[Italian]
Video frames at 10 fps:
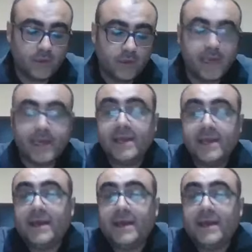E
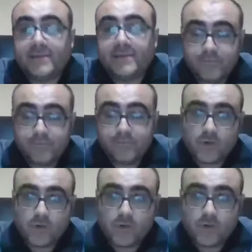entrambe
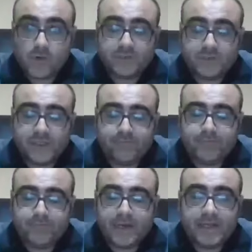queste
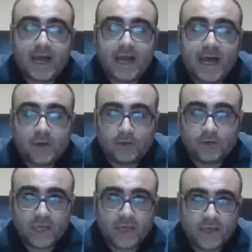possibilità hanno
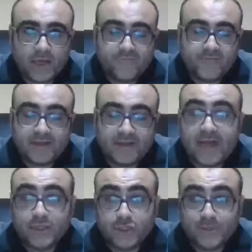dei
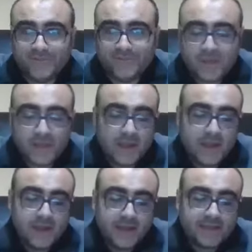vantaggi.
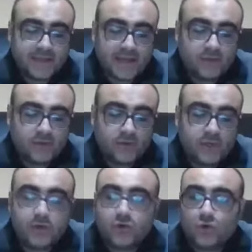Intanto
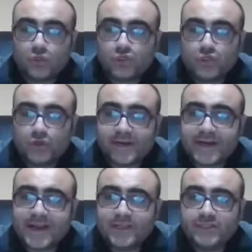il corso
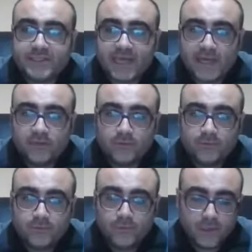
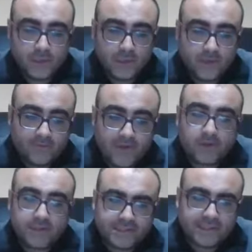registrato vi
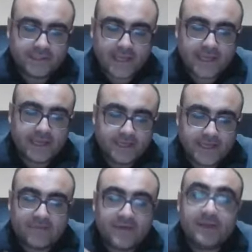consente anche di
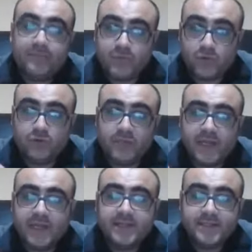avere più
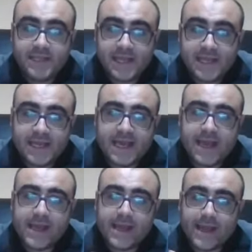delle di
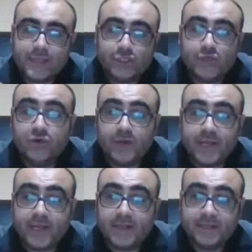10 ore
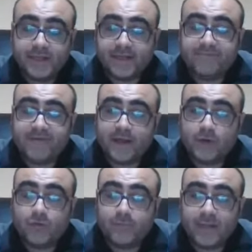che andrete a fare
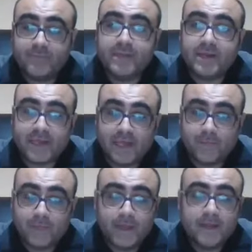con me. Perché?